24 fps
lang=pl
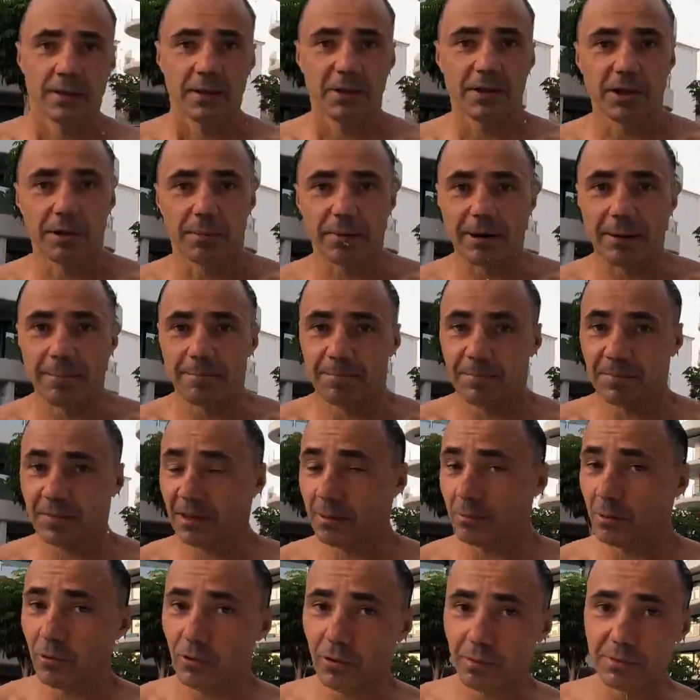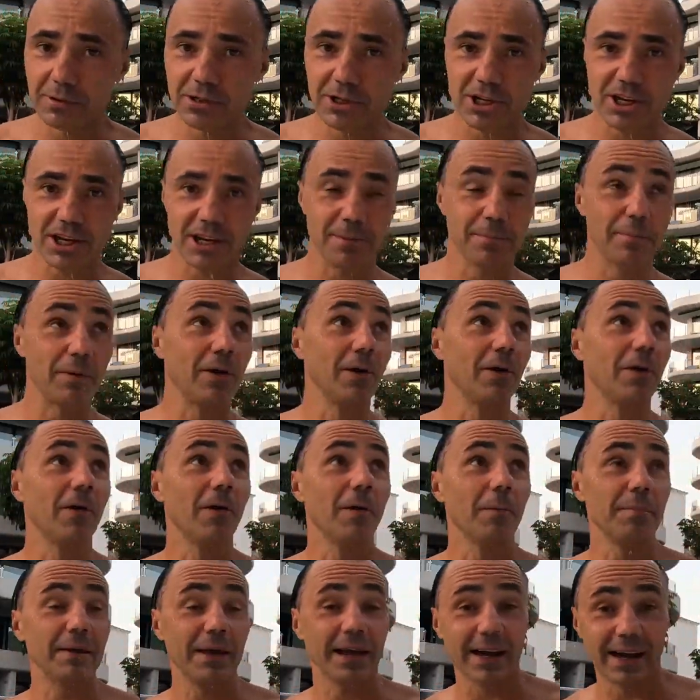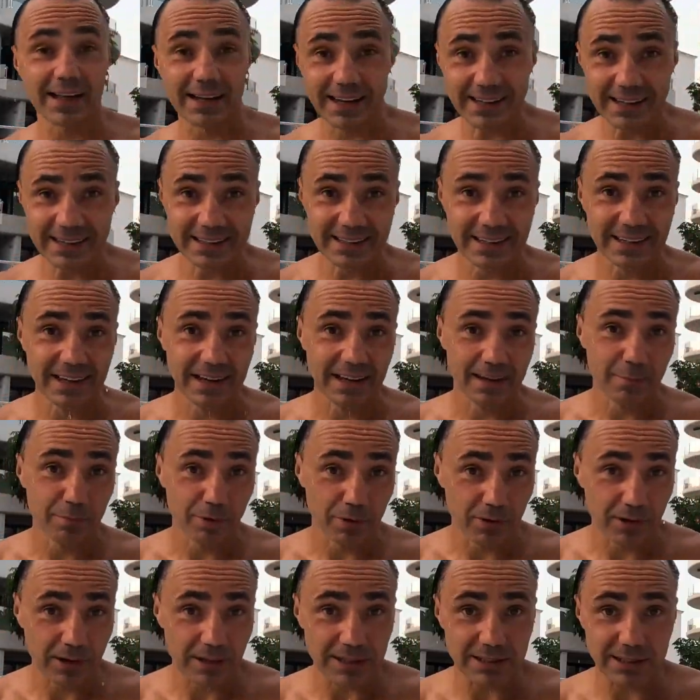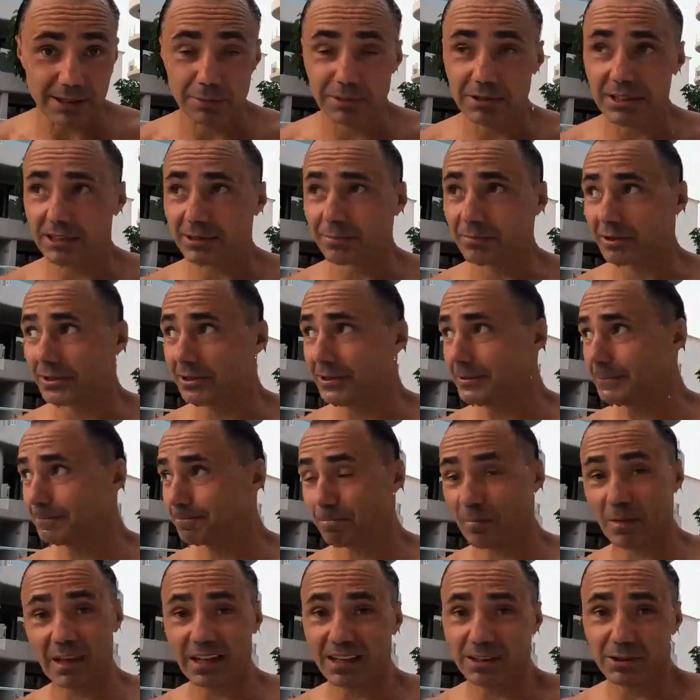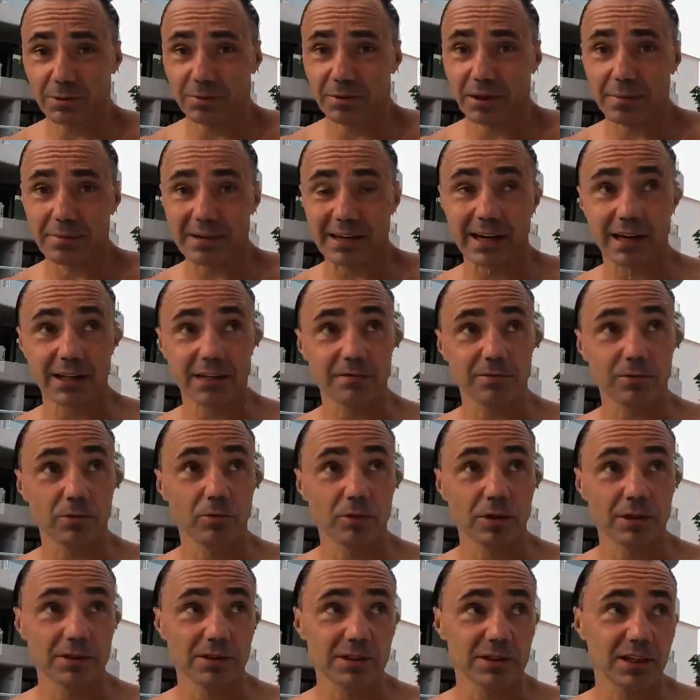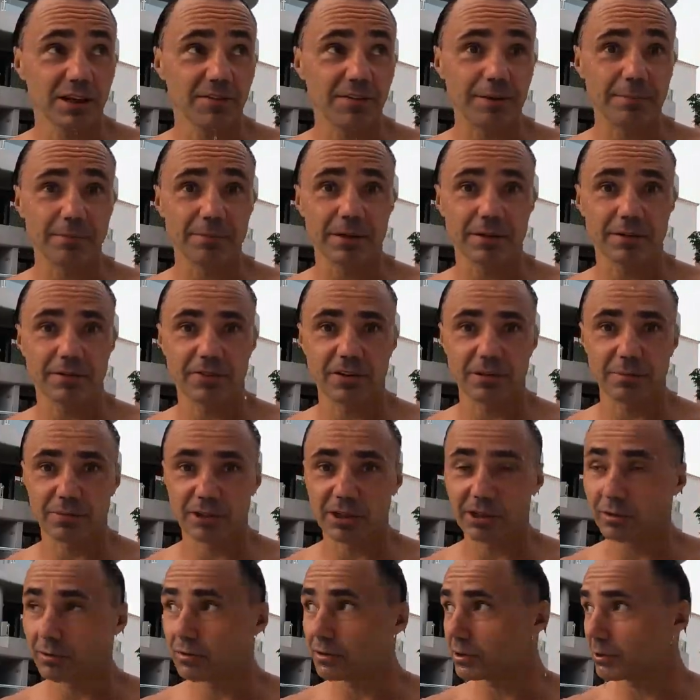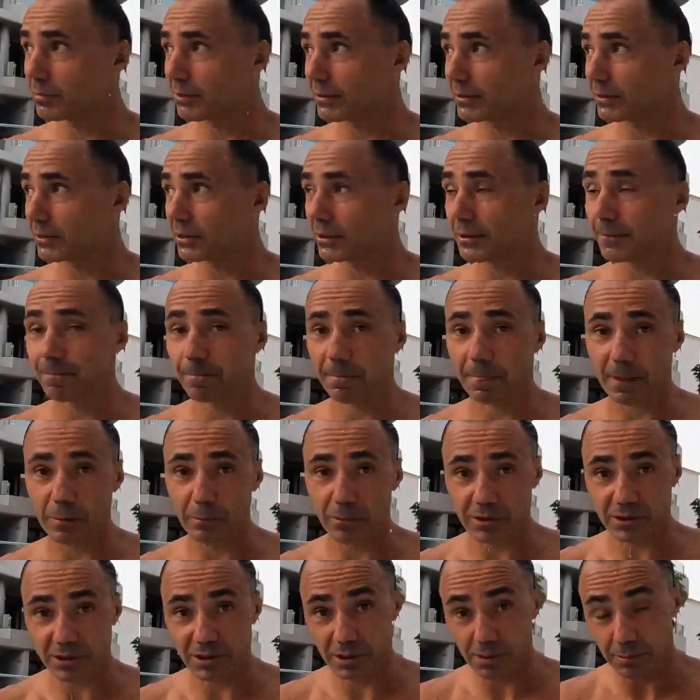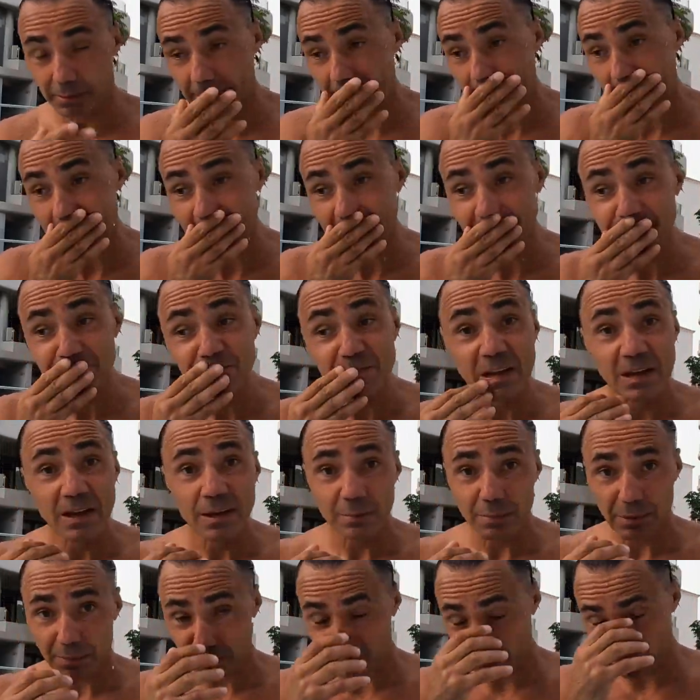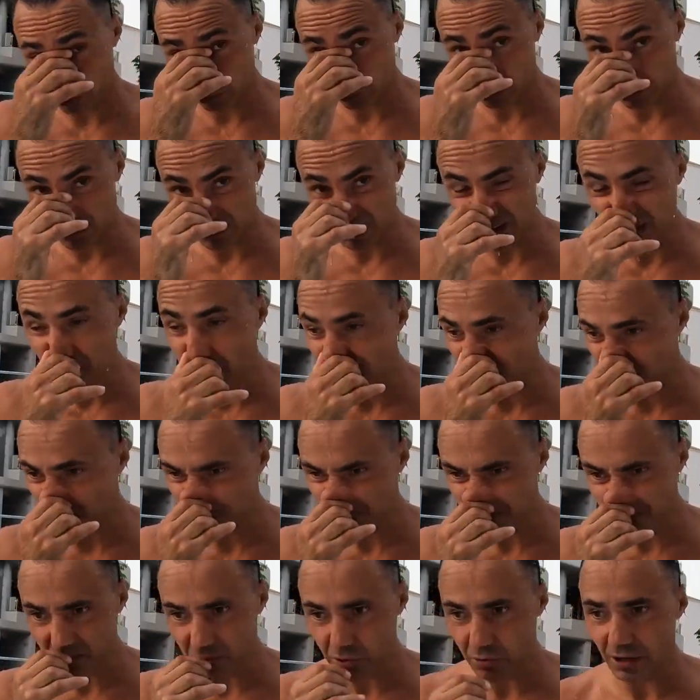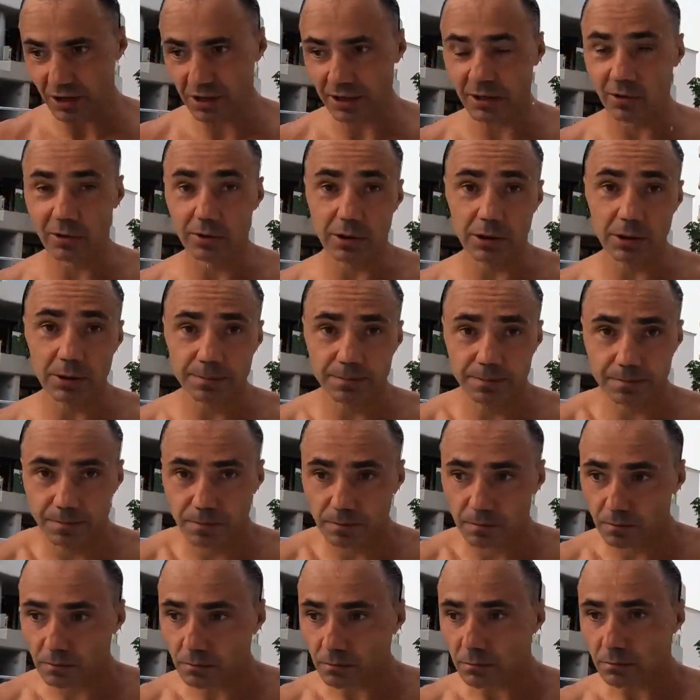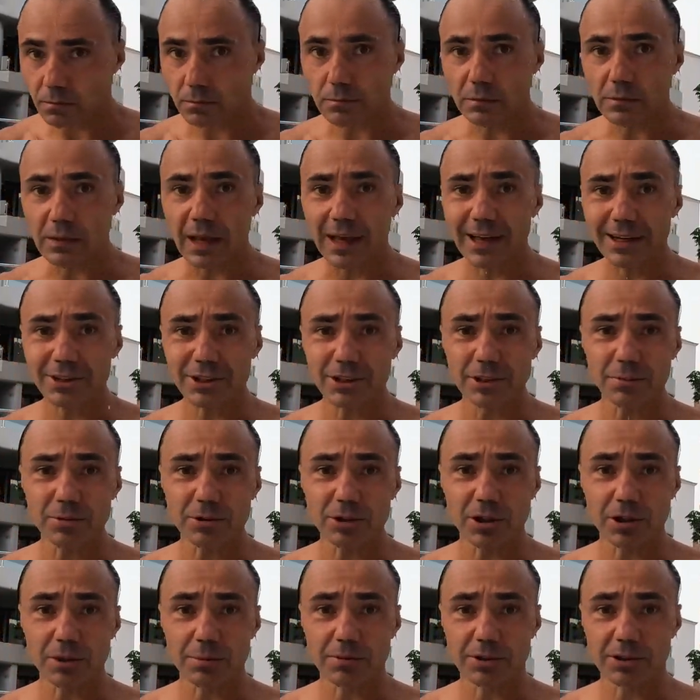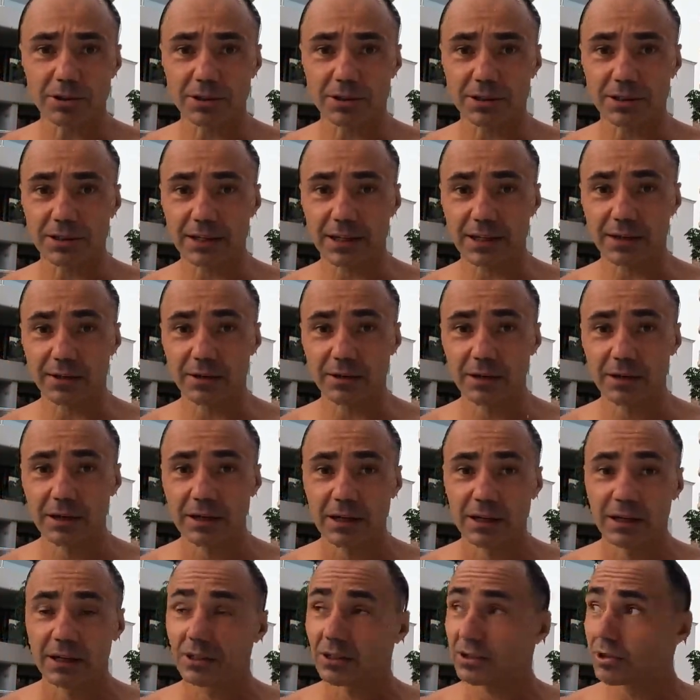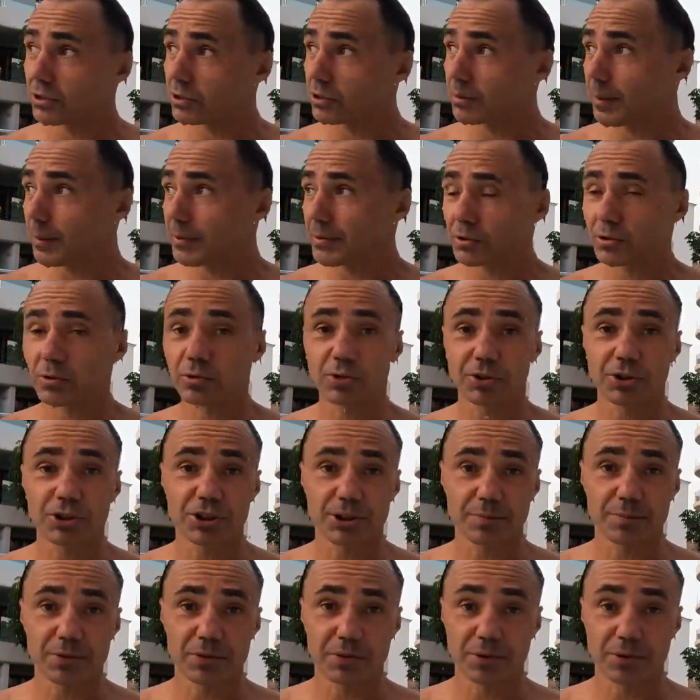No i dobra, nie mogło dzisiaj pobiegane bo noga cały czas boli. Nie nadrobiłem biegania w ogóle, zostawiam w tym tygodniu chyba trochę mocniej to bieganie. Po prostu duża ilość psuje nogi, a jak się nie może robić nic innego, to, to po prostu nogi się